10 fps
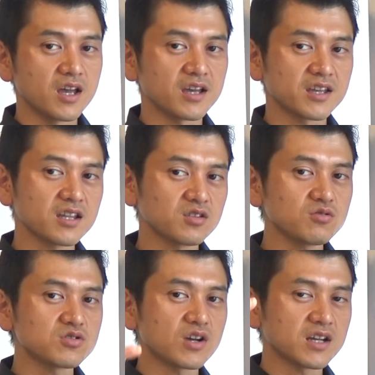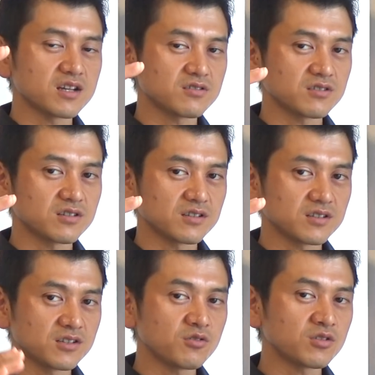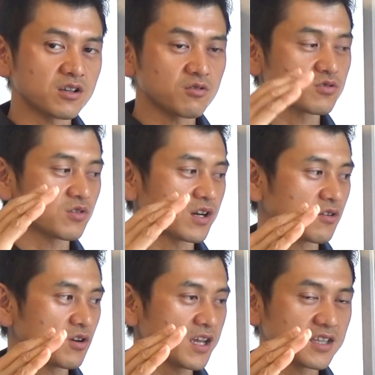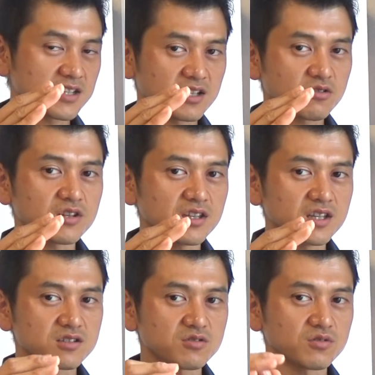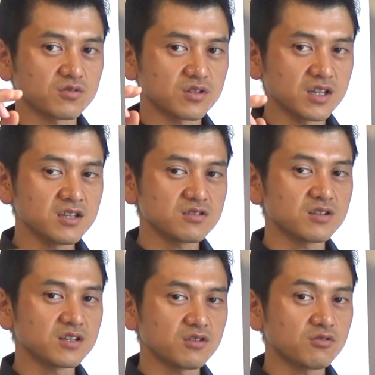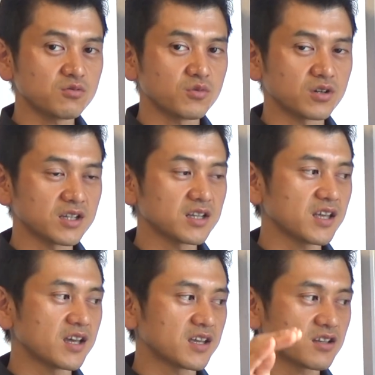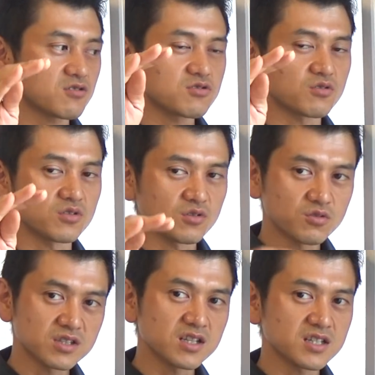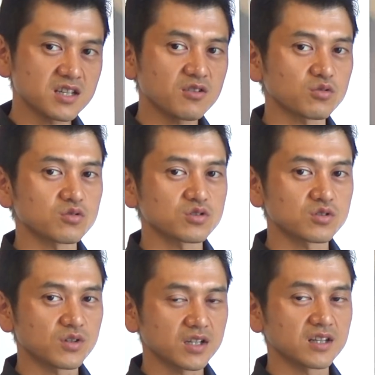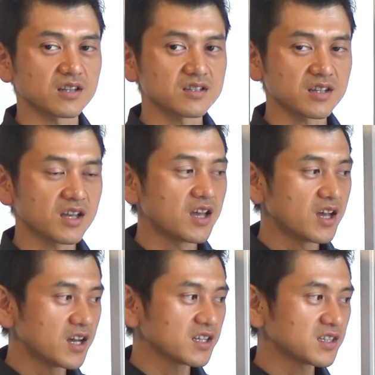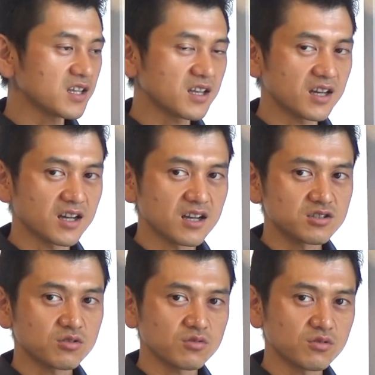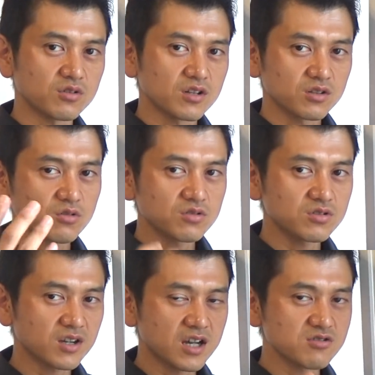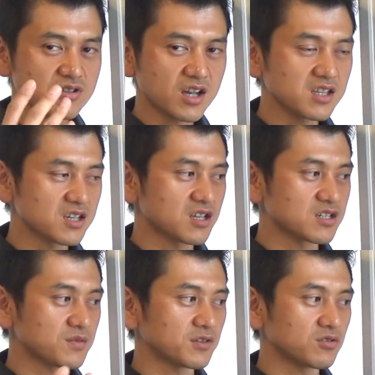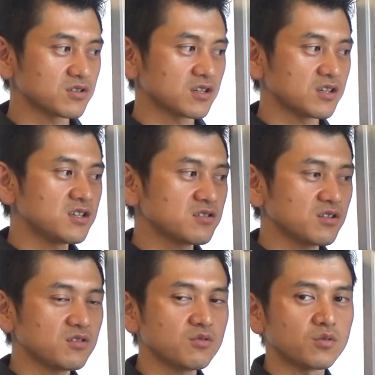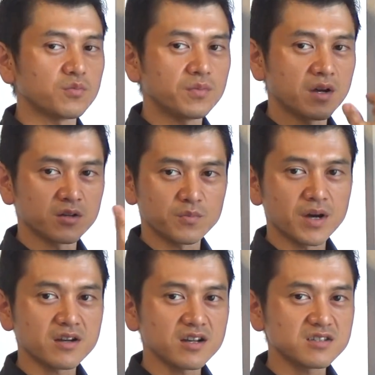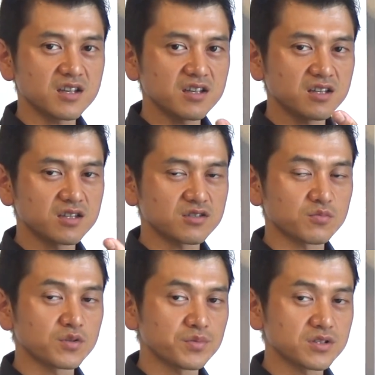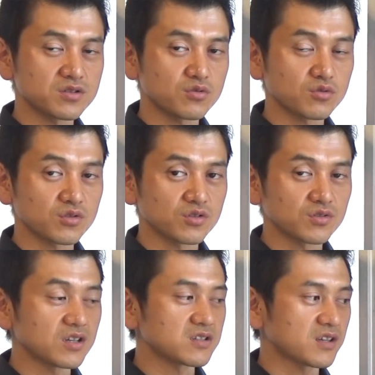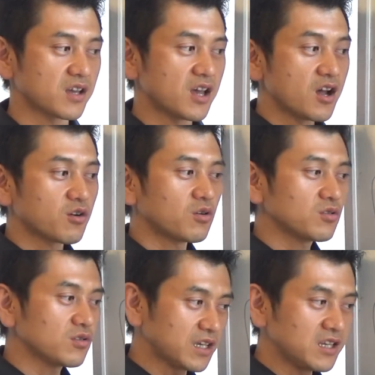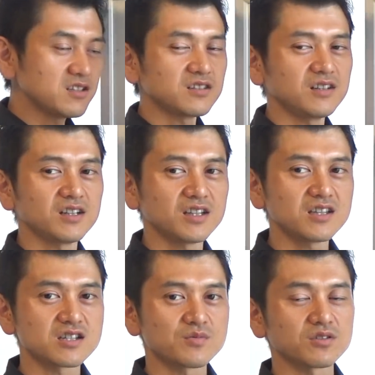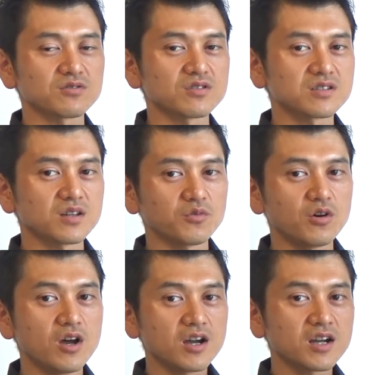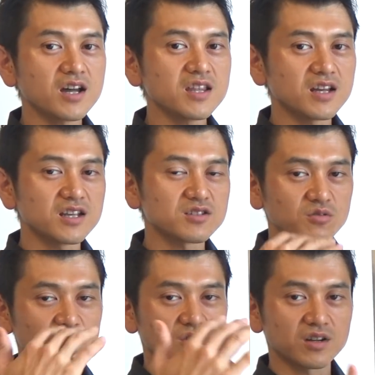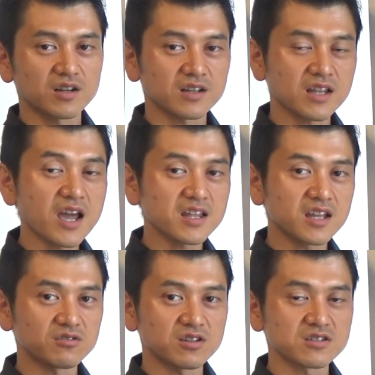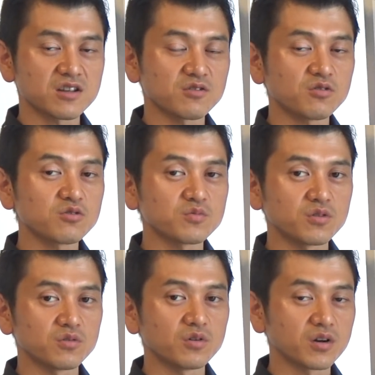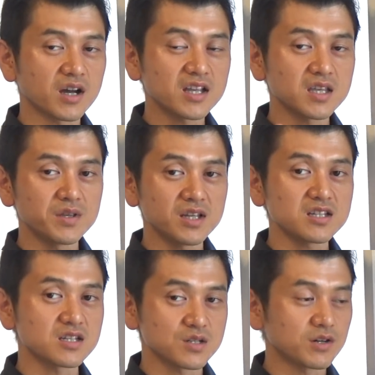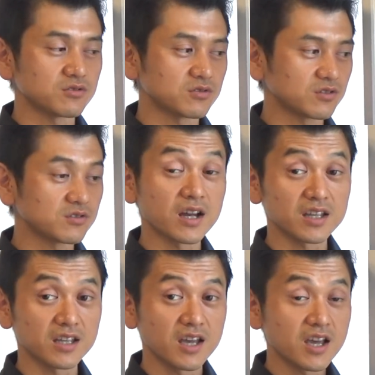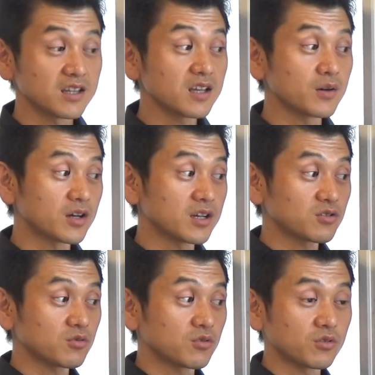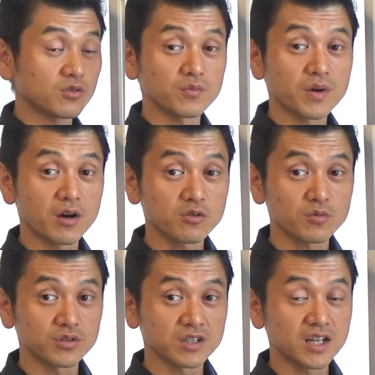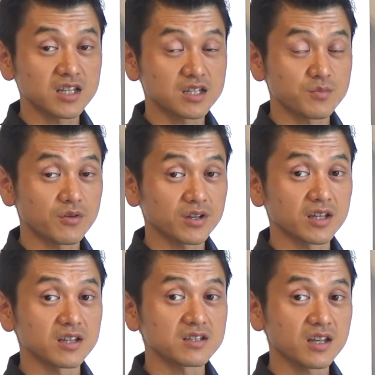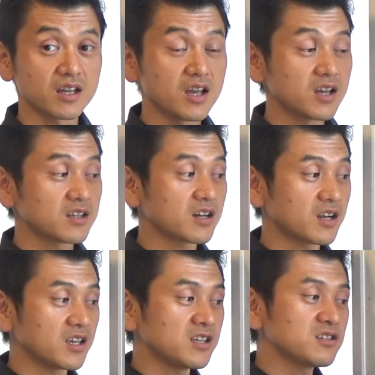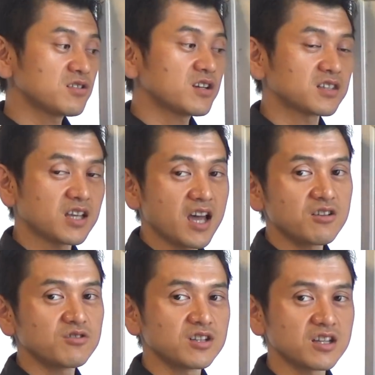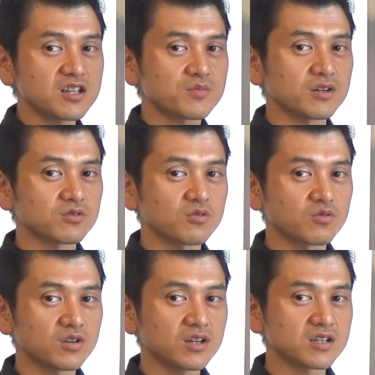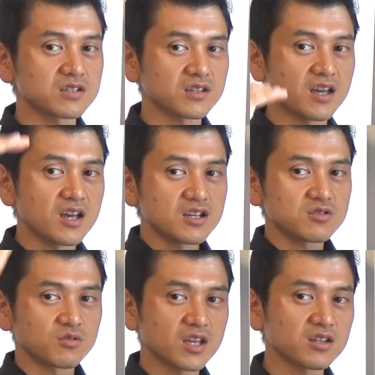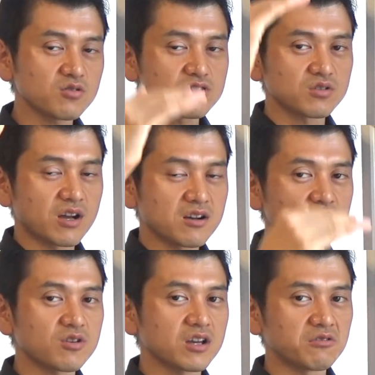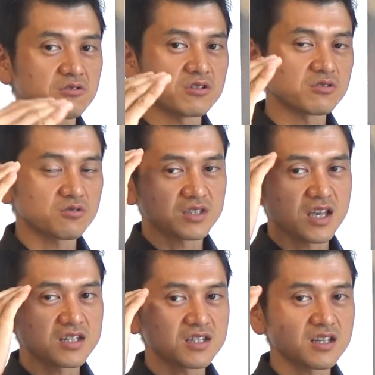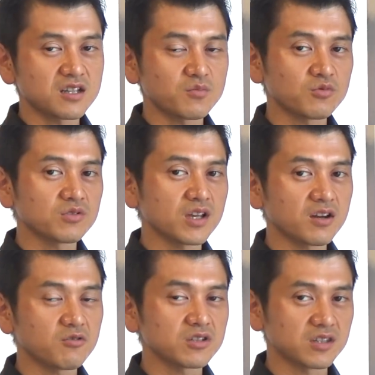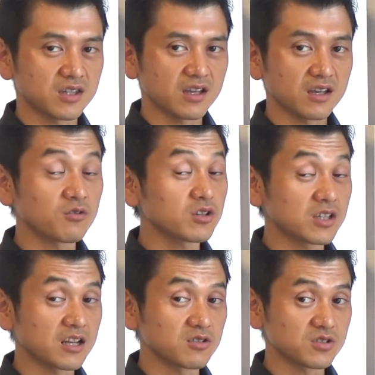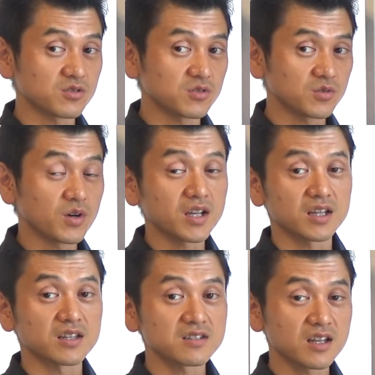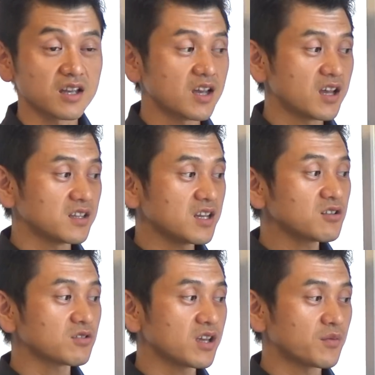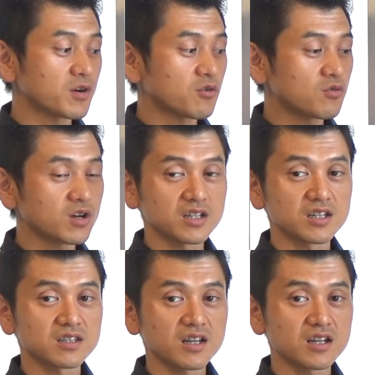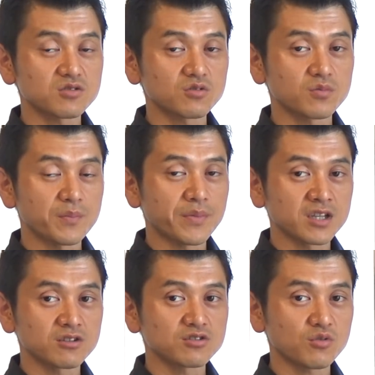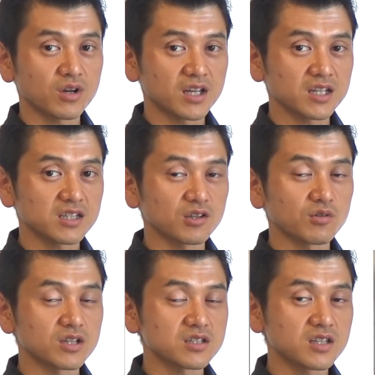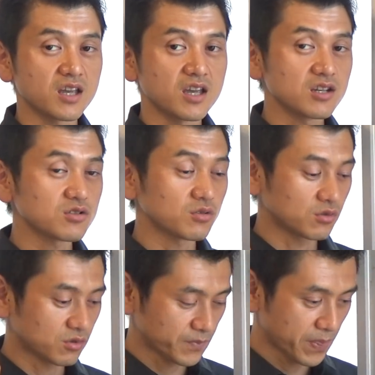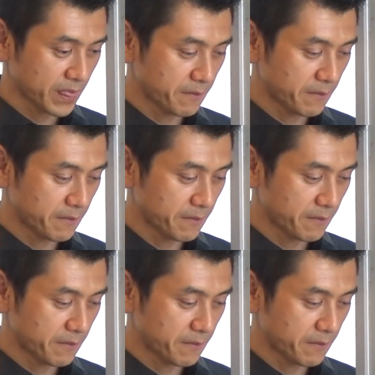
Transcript: え血糖値を上げるような要素が入ってきた時にそのインスリンというホルモンが出て血糖値を抑制させようとするわけなんですねただその糖質が過剰に入ってきてしまうとですねスリンをあの爆発的にその分泌することによってですねこのインスリンが出てしまうとですねもうかなりその体内のですねホルモンをかき乱してしまうぐらいなその、まあ、ホルモンになってしまうわけなんですねだからインスリンが大量に出てしまうとこれがですねその血糖値の乱高下が起きると精神的な問題が起きて起きたりするわけなんですねなので、まあ、今回で言ったらその、まあ、パニック障害であったりとかですねその